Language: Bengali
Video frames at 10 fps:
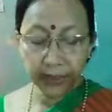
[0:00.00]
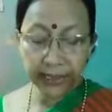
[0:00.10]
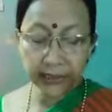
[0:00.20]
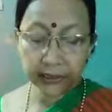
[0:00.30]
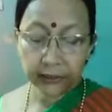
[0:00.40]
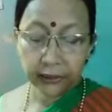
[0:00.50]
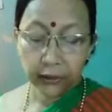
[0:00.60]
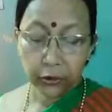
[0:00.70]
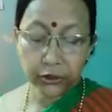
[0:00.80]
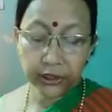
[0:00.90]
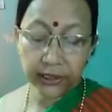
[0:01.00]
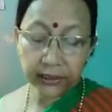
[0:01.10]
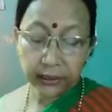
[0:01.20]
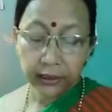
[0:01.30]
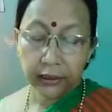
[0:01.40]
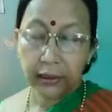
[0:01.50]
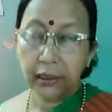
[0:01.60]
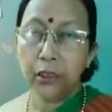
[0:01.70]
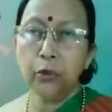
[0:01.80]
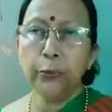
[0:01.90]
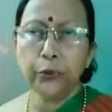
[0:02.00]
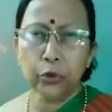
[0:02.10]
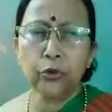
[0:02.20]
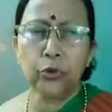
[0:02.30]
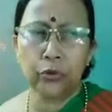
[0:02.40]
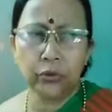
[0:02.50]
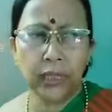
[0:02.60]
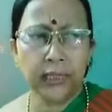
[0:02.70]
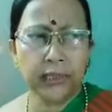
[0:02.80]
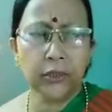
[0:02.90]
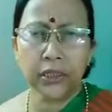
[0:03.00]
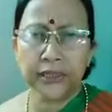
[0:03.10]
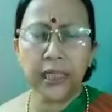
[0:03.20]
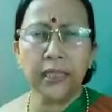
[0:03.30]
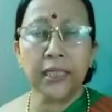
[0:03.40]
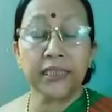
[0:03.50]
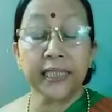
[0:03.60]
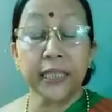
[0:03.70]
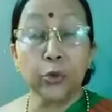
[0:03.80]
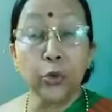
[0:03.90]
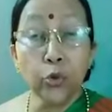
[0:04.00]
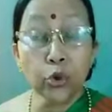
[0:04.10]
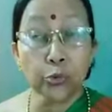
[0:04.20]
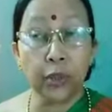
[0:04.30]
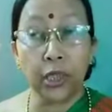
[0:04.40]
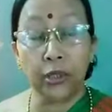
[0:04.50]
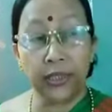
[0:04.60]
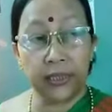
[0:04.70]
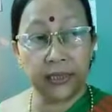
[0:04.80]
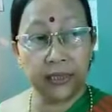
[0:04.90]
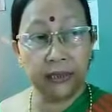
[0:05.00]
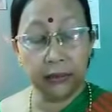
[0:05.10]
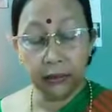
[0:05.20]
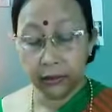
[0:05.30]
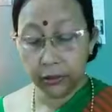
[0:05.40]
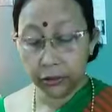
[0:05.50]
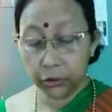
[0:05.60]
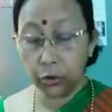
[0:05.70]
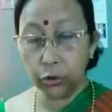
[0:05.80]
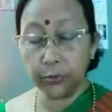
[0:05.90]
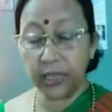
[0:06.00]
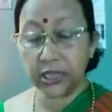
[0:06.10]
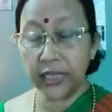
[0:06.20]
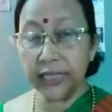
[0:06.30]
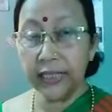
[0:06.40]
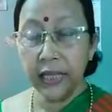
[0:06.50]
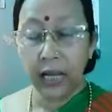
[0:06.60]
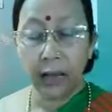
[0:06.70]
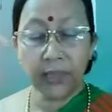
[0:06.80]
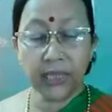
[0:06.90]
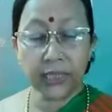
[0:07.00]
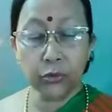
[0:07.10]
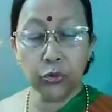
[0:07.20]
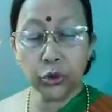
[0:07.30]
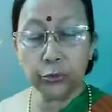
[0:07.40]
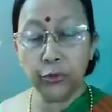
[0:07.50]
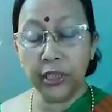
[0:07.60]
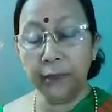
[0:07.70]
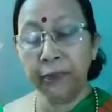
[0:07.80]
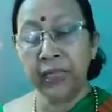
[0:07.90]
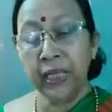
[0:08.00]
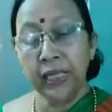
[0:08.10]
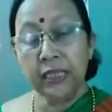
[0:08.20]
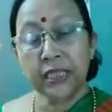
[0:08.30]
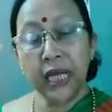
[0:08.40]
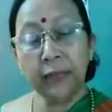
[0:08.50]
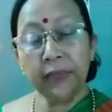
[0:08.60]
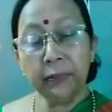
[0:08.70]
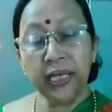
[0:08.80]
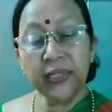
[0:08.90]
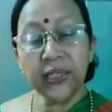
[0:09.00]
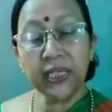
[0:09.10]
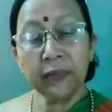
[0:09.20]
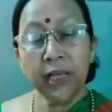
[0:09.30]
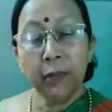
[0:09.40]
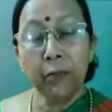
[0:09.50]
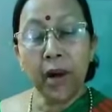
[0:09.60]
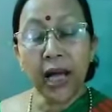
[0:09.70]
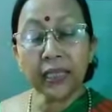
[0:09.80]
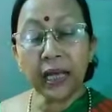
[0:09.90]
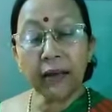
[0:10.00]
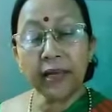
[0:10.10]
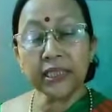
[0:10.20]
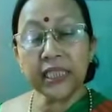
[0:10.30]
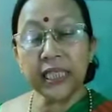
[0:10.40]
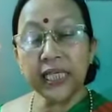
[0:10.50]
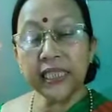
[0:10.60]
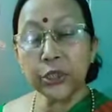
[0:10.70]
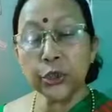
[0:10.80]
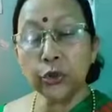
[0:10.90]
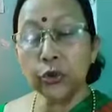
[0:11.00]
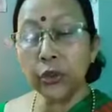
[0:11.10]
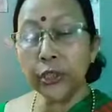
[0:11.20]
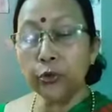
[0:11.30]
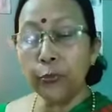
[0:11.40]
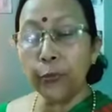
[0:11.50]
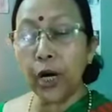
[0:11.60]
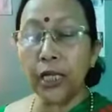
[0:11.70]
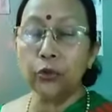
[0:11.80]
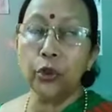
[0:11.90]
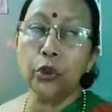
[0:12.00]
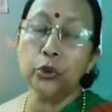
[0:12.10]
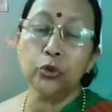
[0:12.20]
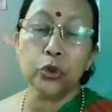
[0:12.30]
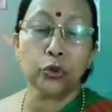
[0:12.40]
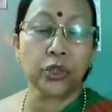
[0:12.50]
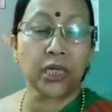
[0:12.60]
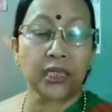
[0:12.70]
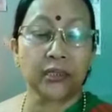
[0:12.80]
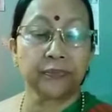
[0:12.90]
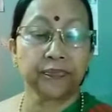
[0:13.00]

ভেট হচ্ছে উপঢৌকন আর কি নজরানা যাকে ঘুষ বলা হয় আর কি সহজ ভাষায় আমরা যাকে ঘুষ বলি সাহেবের বাড়িতে মার খাওয়া ছেলেটির জন্যই উপহার রইল দুশো টাকার